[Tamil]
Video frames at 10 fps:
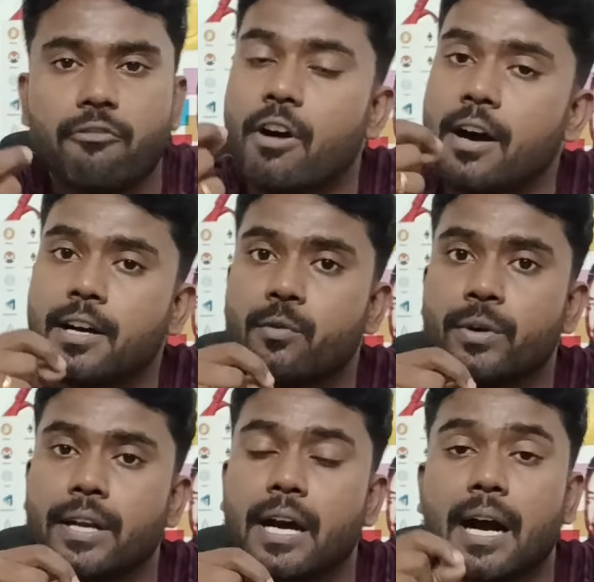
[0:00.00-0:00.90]
வாங்கவும்
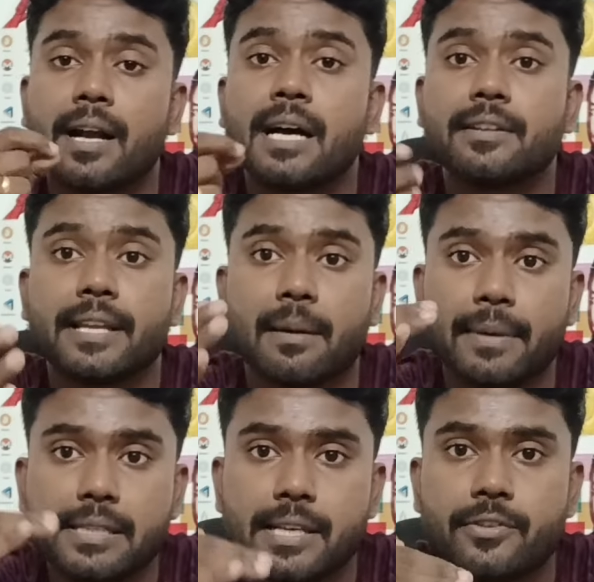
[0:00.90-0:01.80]
இல்லை ஆனா அதை நீங்க
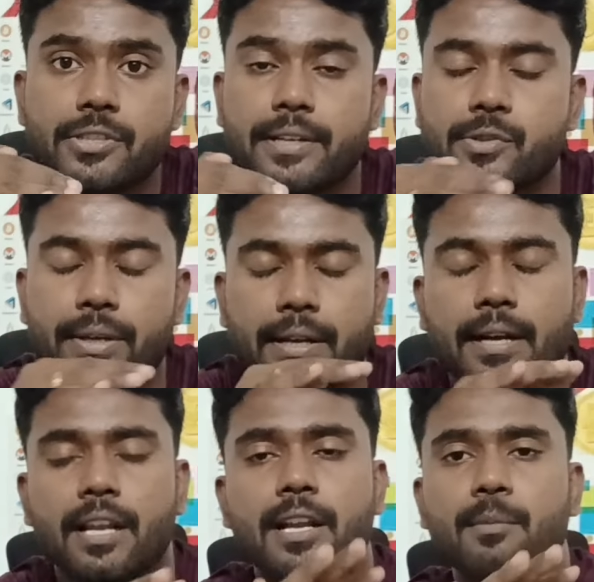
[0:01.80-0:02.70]
அப்படியே சேர்த்து வச்சுருக்கீங்க
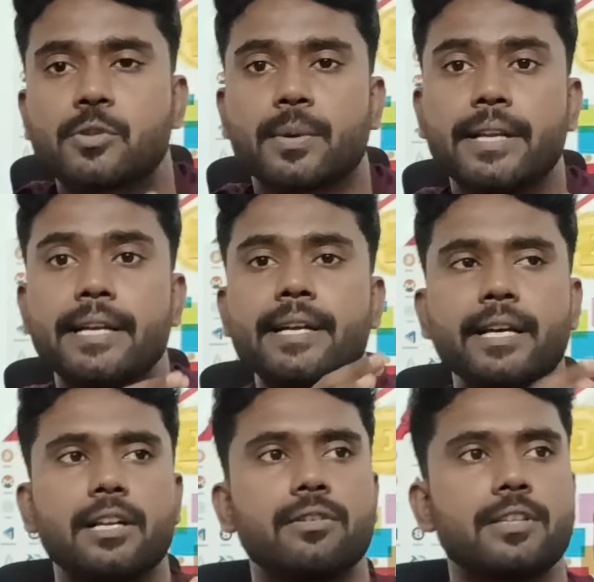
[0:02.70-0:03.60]
நல்லா ஞாபகம்
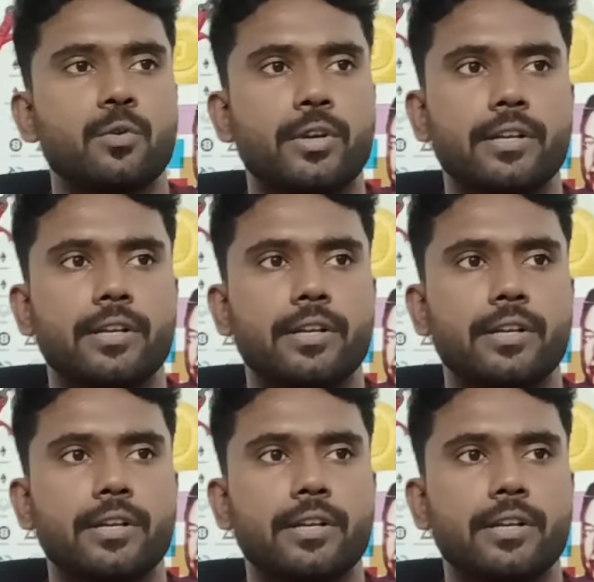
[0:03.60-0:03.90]
இந்தியாவில் வந்து ஒரு